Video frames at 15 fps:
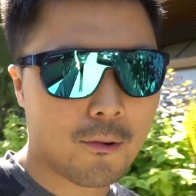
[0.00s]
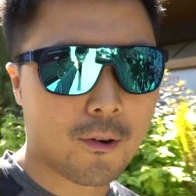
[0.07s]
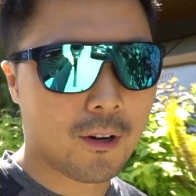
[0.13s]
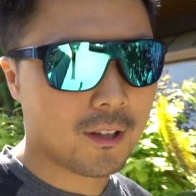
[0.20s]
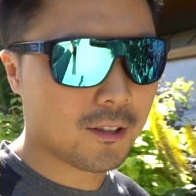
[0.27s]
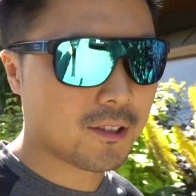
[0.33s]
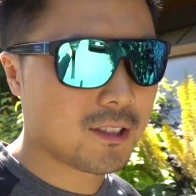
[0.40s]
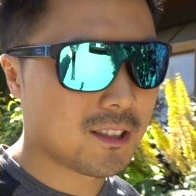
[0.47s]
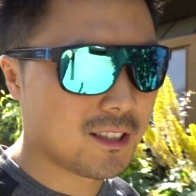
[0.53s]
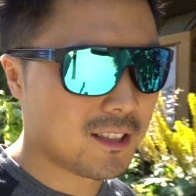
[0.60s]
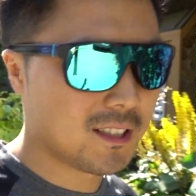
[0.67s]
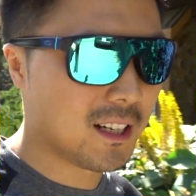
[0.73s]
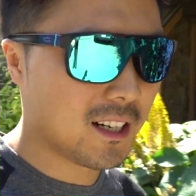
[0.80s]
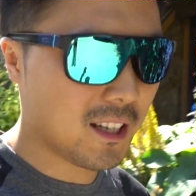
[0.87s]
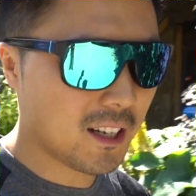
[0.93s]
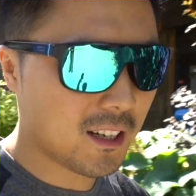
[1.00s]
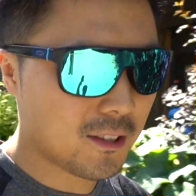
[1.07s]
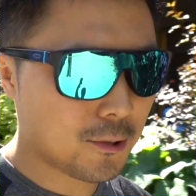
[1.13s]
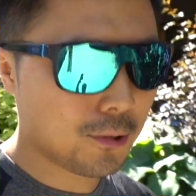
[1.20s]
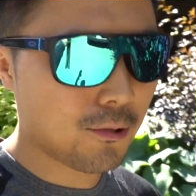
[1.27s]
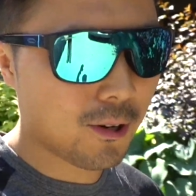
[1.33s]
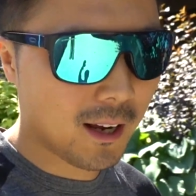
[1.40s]
我都是在这个
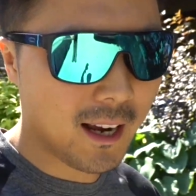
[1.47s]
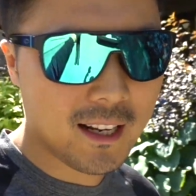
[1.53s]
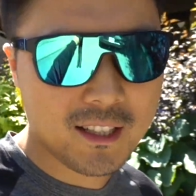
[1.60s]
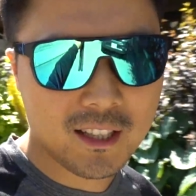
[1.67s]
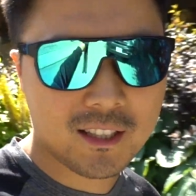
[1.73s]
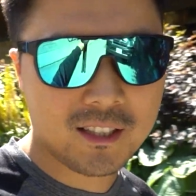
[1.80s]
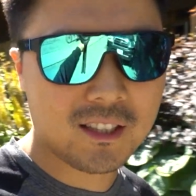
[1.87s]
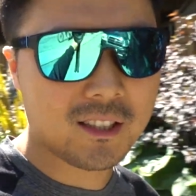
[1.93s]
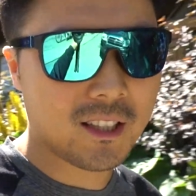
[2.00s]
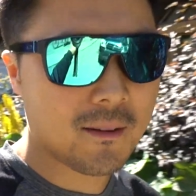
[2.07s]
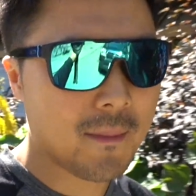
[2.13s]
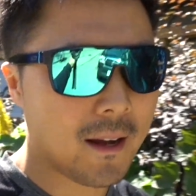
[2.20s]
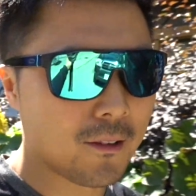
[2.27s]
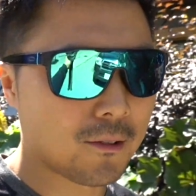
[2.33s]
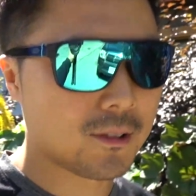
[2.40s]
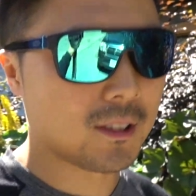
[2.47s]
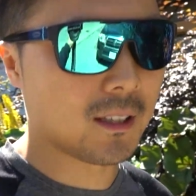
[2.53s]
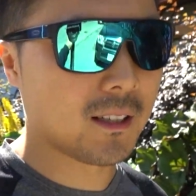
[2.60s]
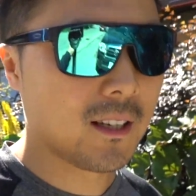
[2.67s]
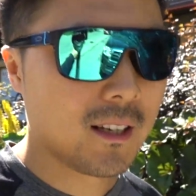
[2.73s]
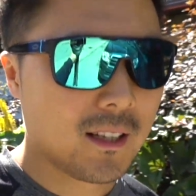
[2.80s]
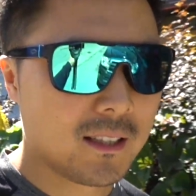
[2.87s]
错开这个季节买东西的。
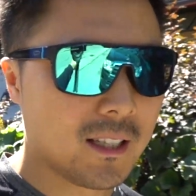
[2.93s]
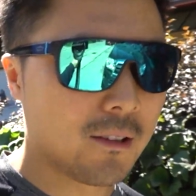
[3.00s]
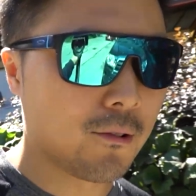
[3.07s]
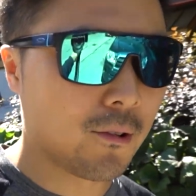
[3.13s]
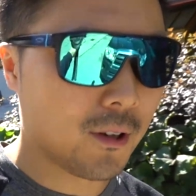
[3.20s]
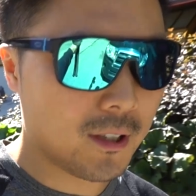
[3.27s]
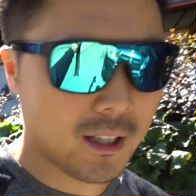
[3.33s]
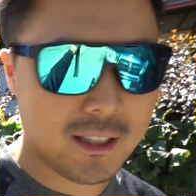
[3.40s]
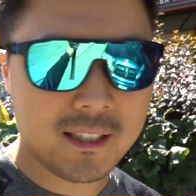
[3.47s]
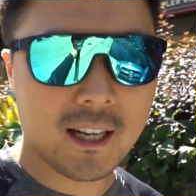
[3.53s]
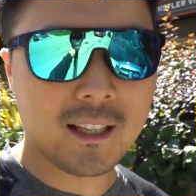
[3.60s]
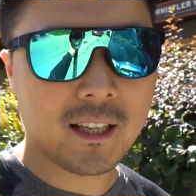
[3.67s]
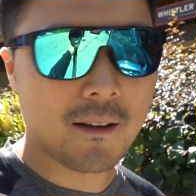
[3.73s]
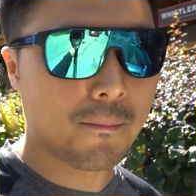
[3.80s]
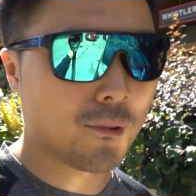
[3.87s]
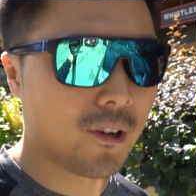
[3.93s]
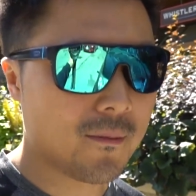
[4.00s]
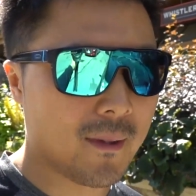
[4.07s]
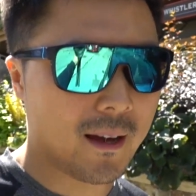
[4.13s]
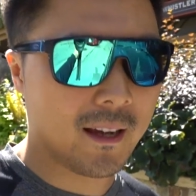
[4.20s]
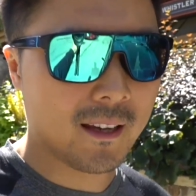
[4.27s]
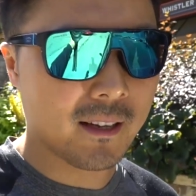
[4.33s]
像我这个夏天不会
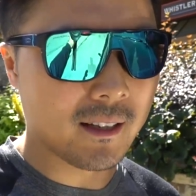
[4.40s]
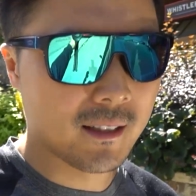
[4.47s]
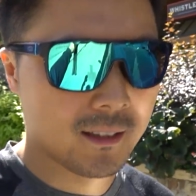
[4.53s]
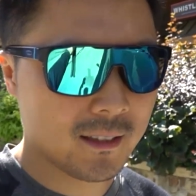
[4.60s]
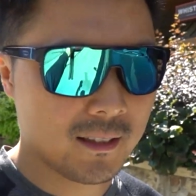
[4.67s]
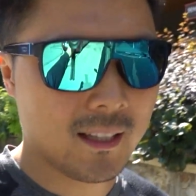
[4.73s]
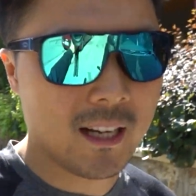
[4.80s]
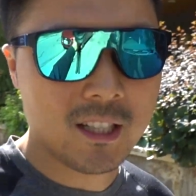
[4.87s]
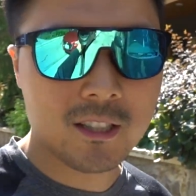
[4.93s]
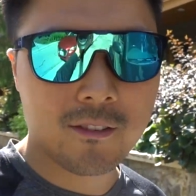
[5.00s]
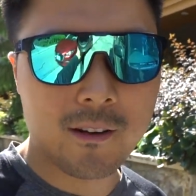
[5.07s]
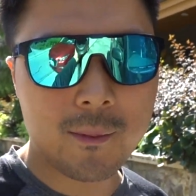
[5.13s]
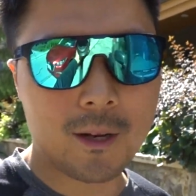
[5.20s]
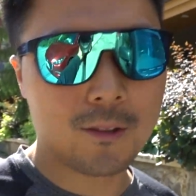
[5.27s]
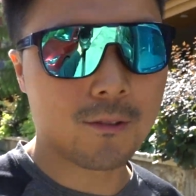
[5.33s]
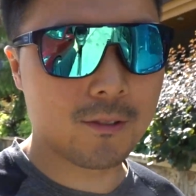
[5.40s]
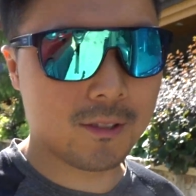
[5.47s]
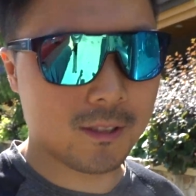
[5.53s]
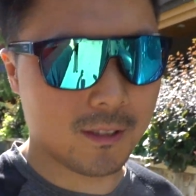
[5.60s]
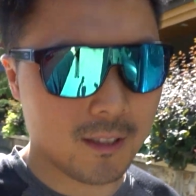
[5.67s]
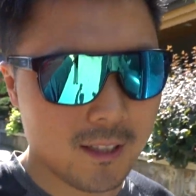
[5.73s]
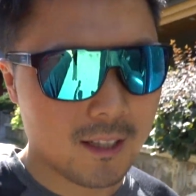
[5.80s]
买呃单车方面的东
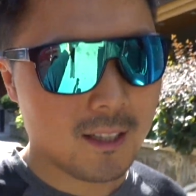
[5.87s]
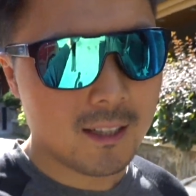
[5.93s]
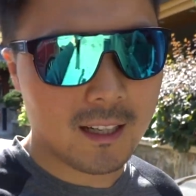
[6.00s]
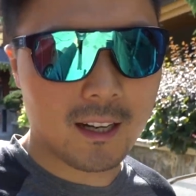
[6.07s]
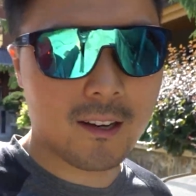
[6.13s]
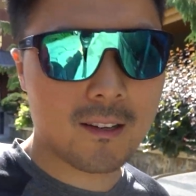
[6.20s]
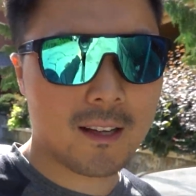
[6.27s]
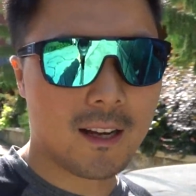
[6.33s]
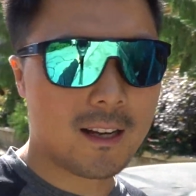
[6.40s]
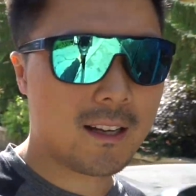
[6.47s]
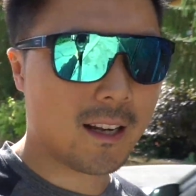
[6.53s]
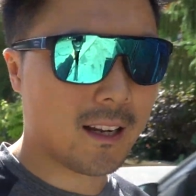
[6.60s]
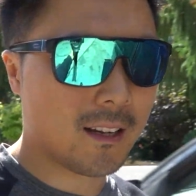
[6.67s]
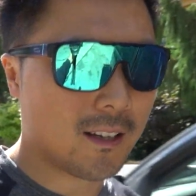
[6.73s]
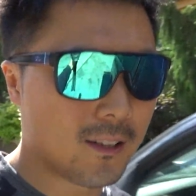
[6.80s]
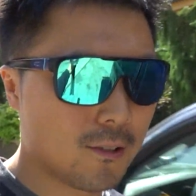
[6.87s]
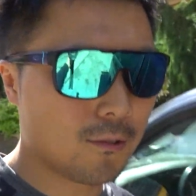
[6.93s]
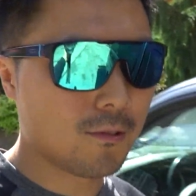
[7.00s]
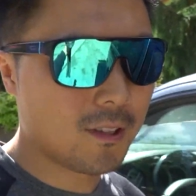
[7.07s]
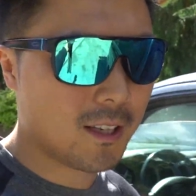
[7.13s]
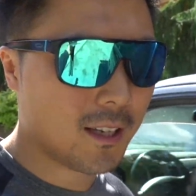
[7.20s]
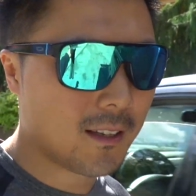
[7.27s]
西，然后呢，这个
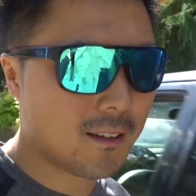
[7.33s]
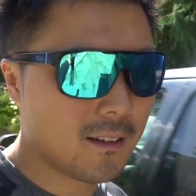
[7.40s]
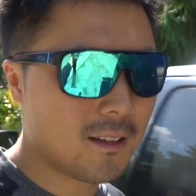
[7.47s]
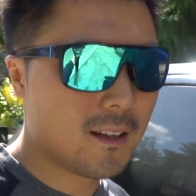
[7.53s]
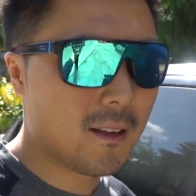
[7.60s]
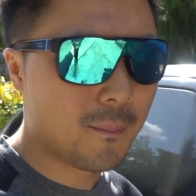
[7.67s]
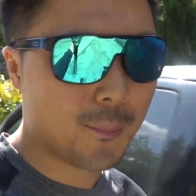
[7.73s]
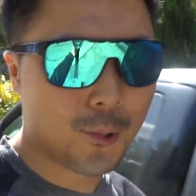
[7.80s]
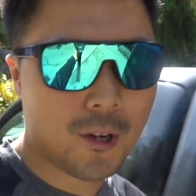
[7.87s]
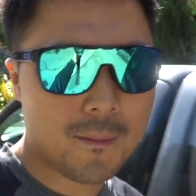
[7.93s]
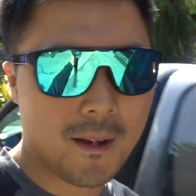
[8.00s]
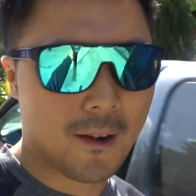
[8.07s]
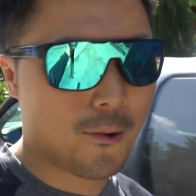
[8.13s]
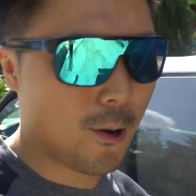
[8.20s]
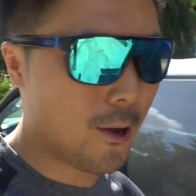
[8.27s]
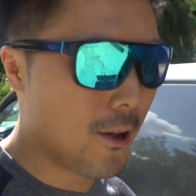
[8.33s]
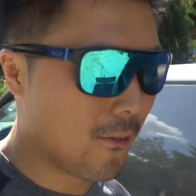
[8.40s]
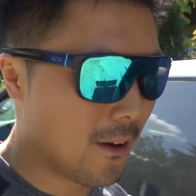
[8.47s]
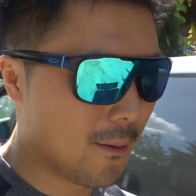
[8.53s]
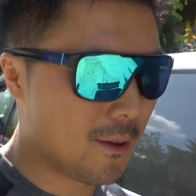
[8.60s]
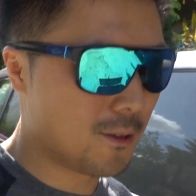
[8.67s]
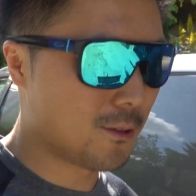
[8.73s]
冬天不会买滑雪
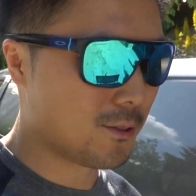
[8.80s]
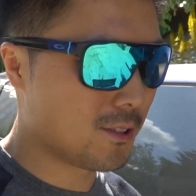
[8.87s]
方面的东